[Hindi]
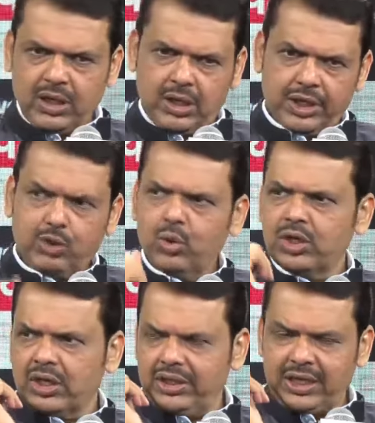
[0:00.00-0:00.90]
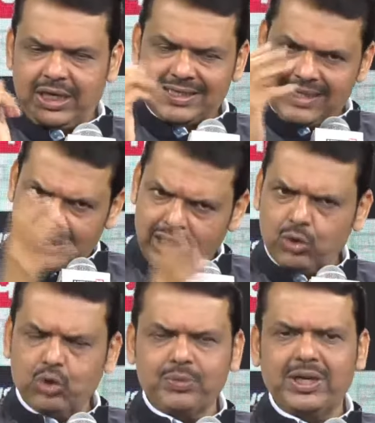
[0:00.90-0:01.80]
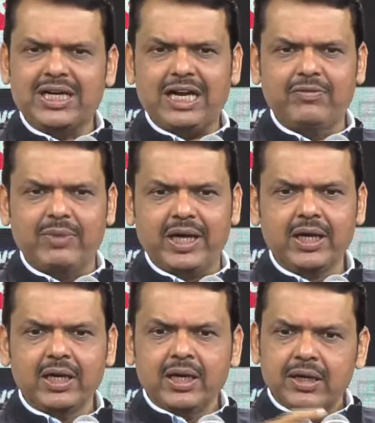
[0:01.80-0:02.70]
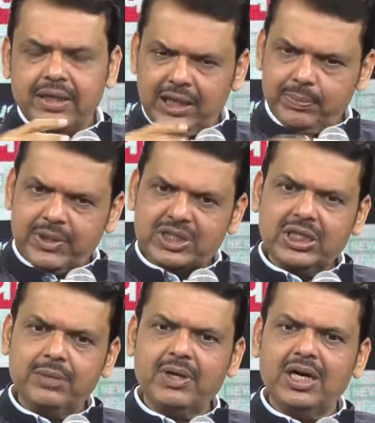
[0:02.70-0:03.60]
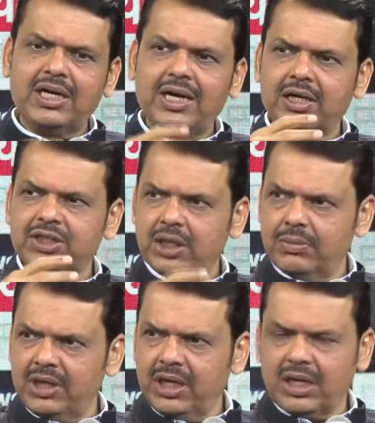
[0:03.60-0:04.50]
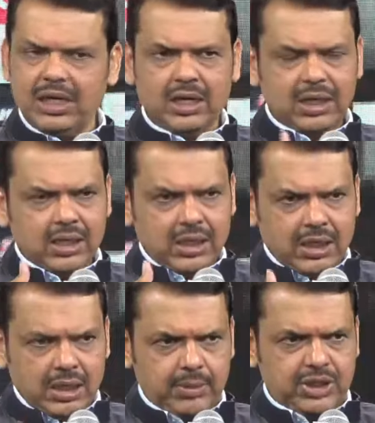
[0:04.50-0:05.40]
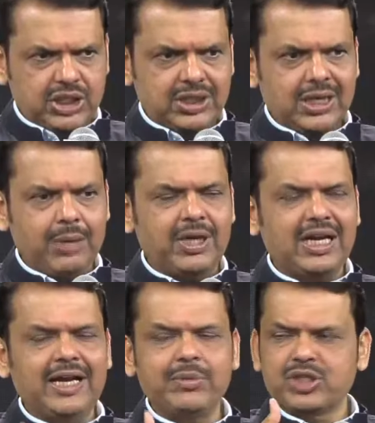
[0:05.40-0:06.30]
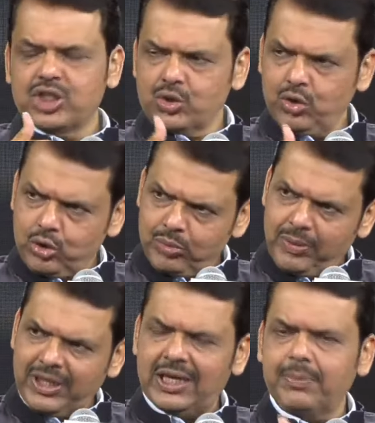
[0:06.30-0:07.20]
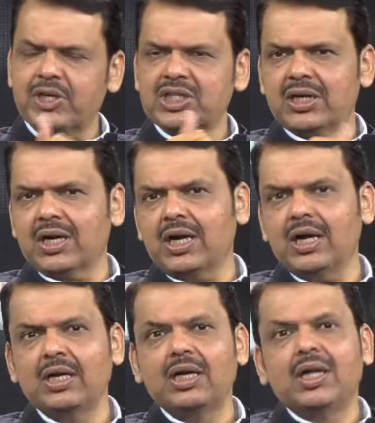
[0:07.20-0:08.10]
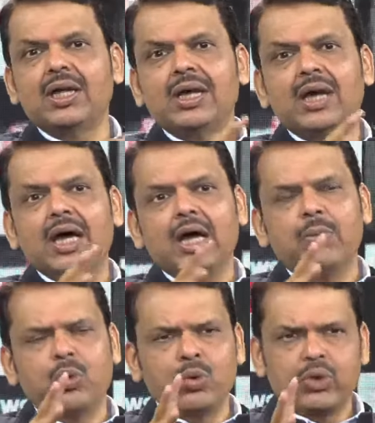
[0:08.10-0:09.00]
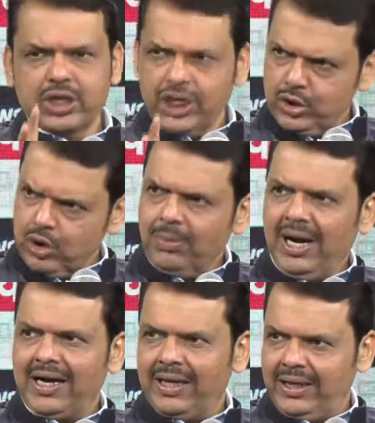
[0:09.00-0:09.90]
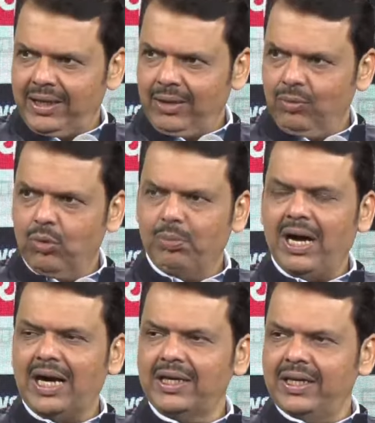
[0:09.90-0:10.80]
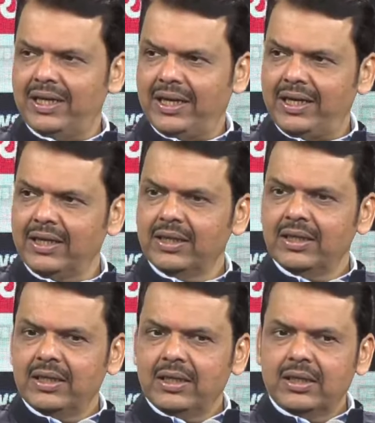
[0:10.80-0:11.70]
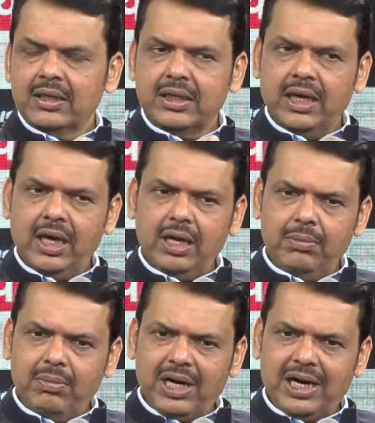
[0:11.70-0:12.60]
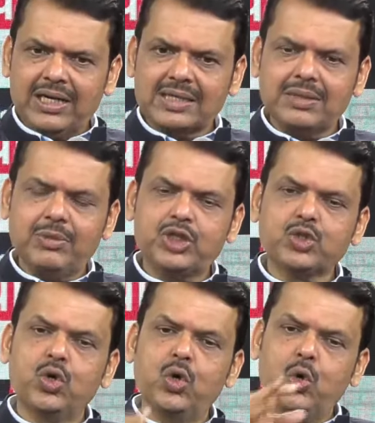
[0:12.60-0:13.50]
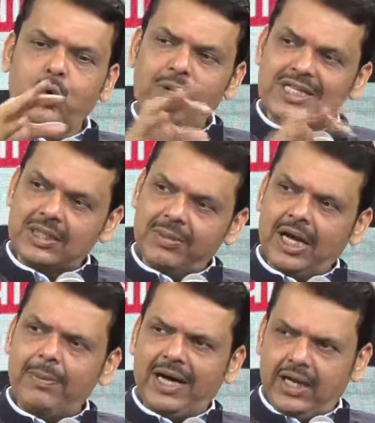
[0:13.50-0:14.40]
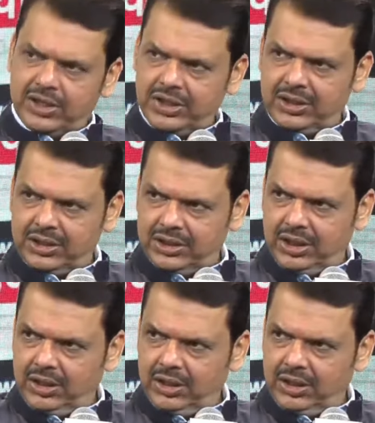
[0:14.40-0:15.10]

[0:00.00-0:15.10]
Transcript: रिक्रूट करने का ये सारे रिक्रूटमेंट ड्राइव में टेन परसेंट मराठा आरक्षण हमने रखा अभी जितना हमारे यहाँ एडमिशन हुए उसमें भी टेन परसेंट रखा अब उनकी जो मांग है वो मांग ये है कि मराठा समाज को ओबीसी में आप आरक्षण दीजिए